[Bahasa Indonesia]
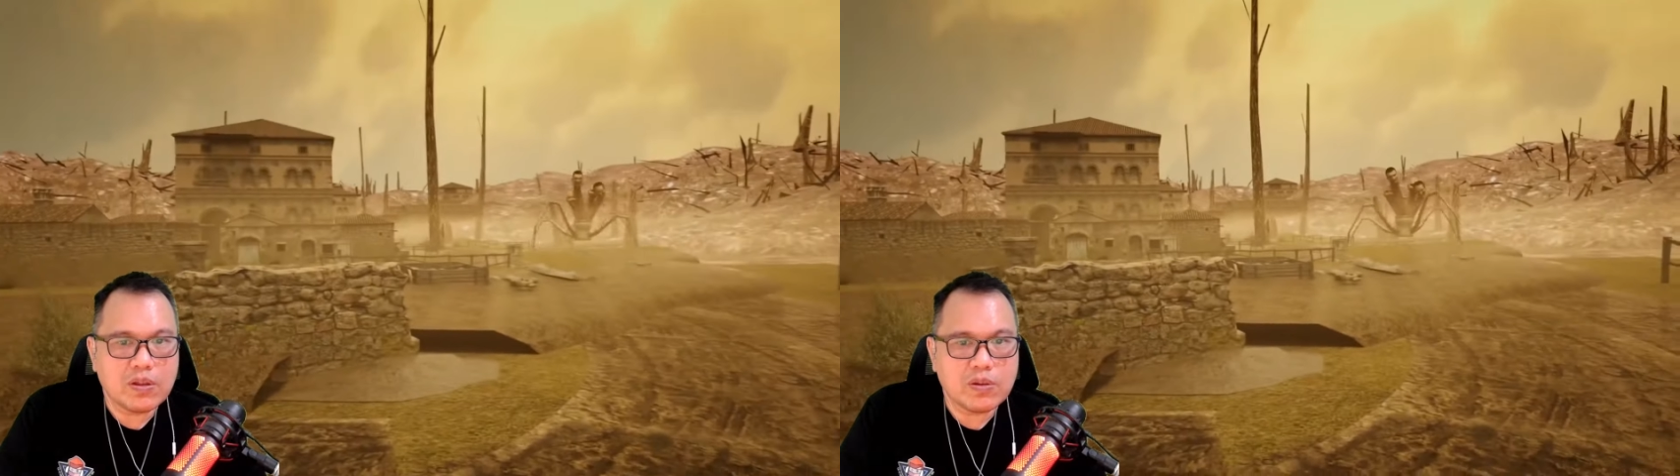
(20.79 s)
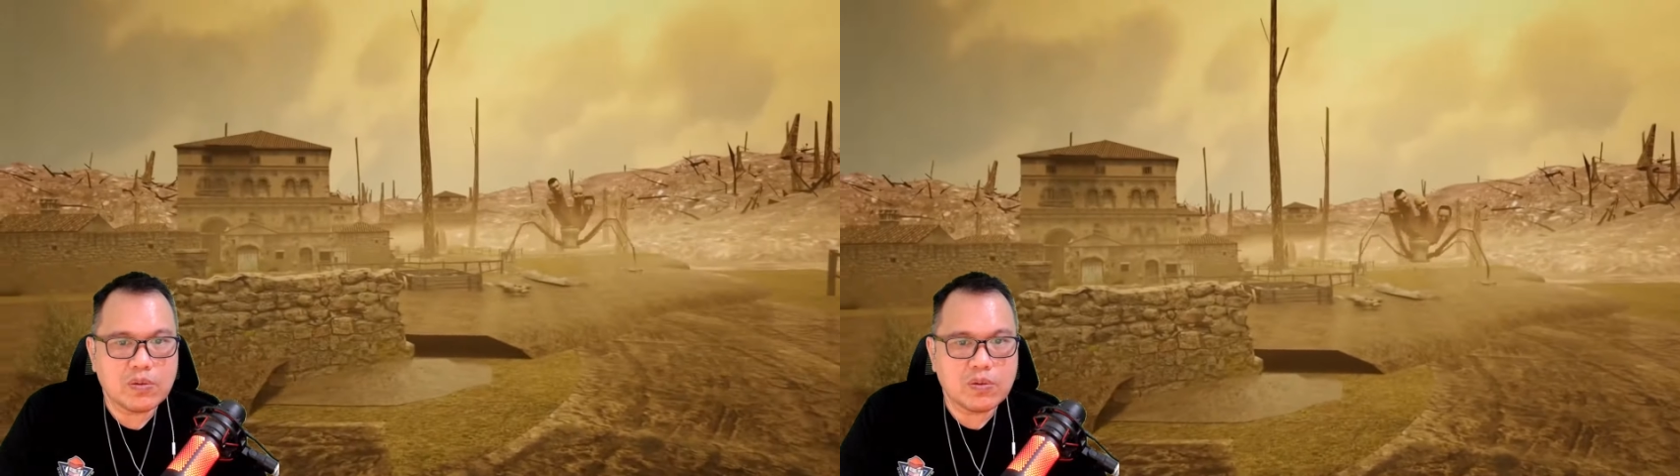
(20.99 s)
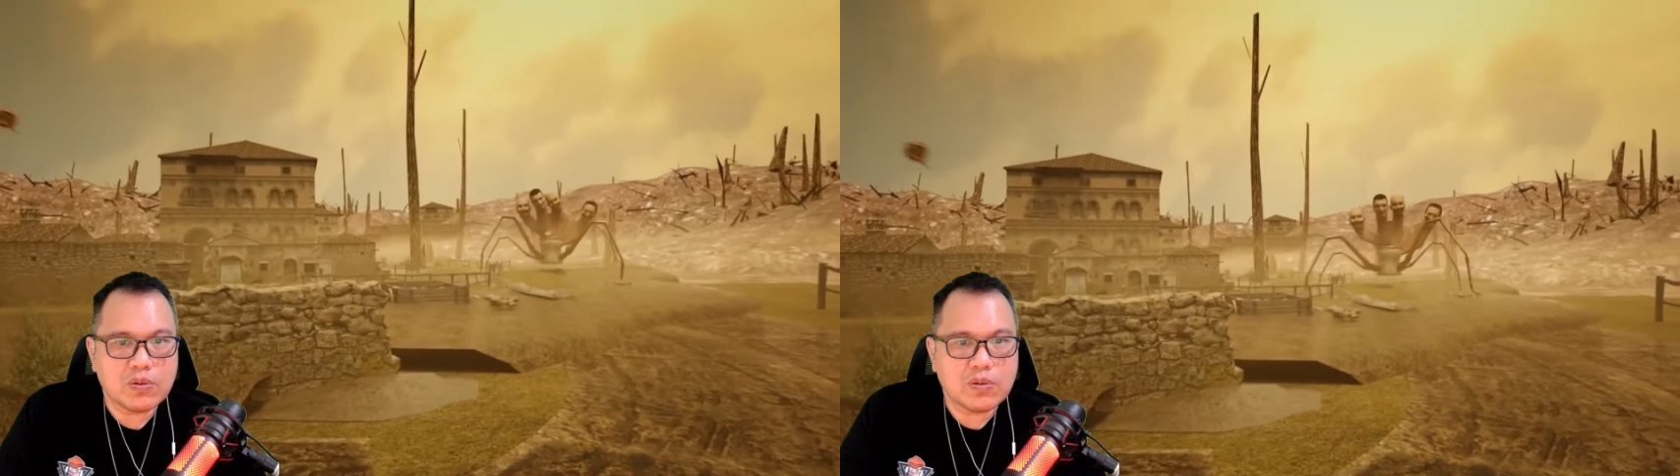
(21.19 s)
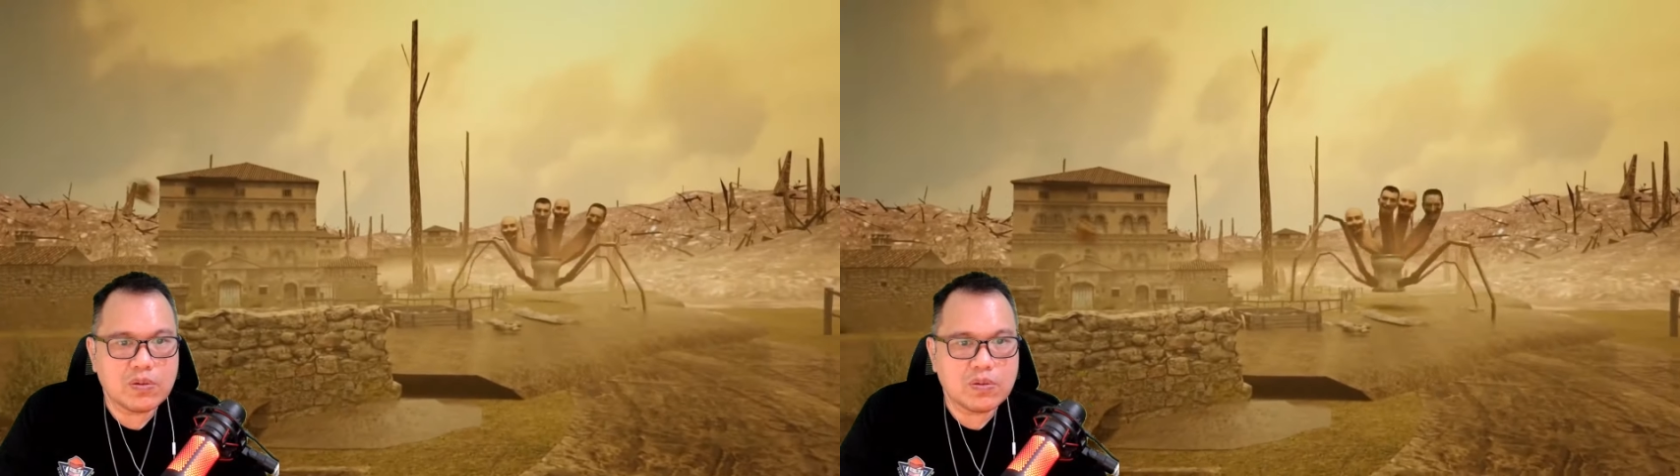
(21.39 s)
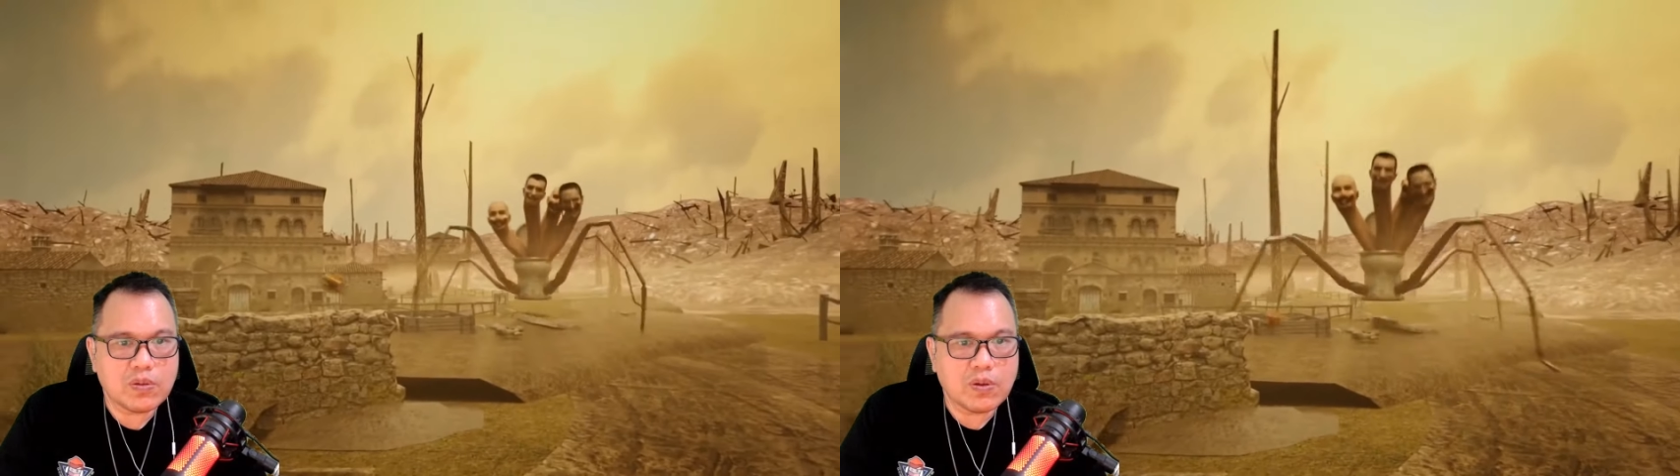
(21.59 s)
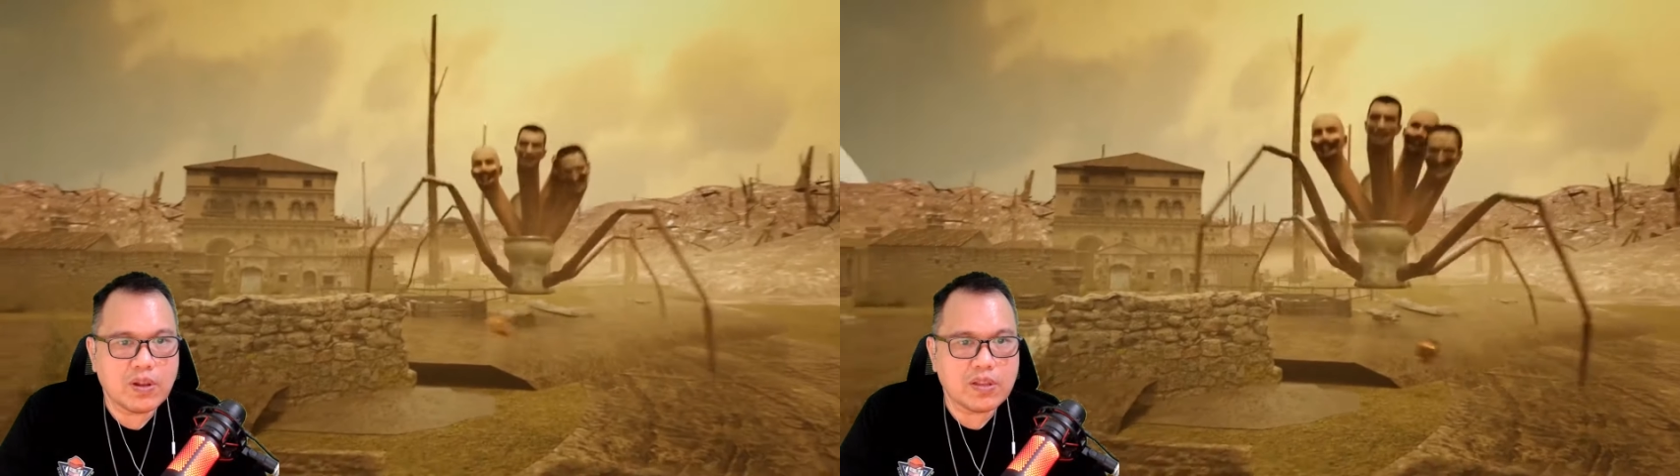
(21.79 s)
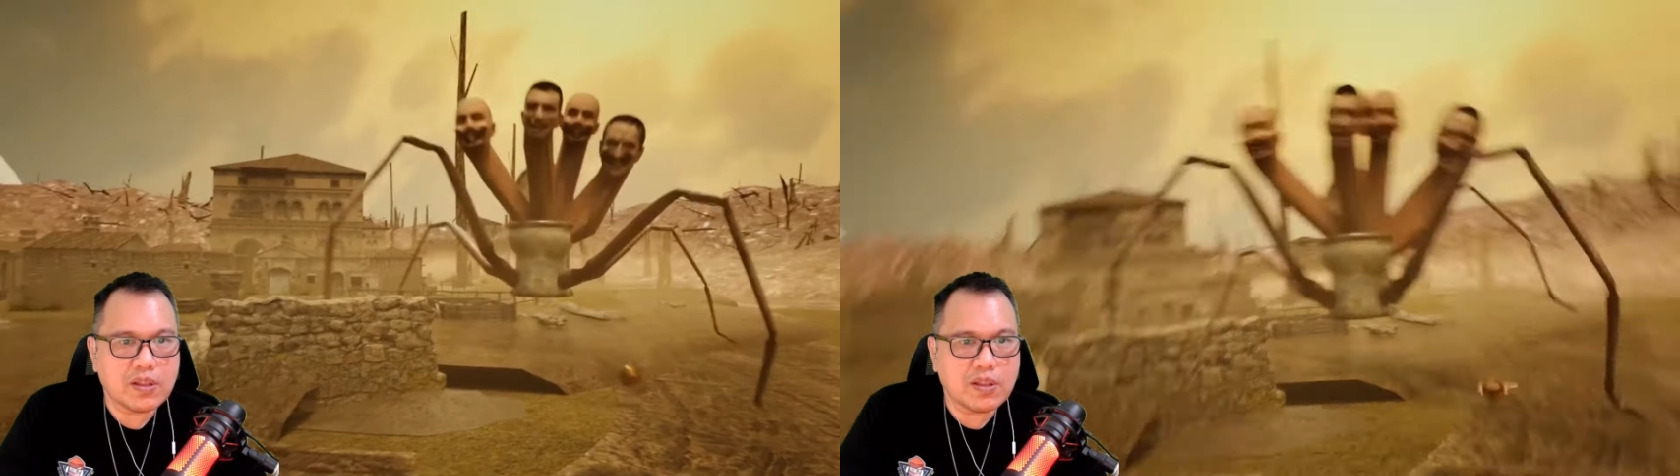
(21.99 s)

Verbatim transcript: yuk, toilet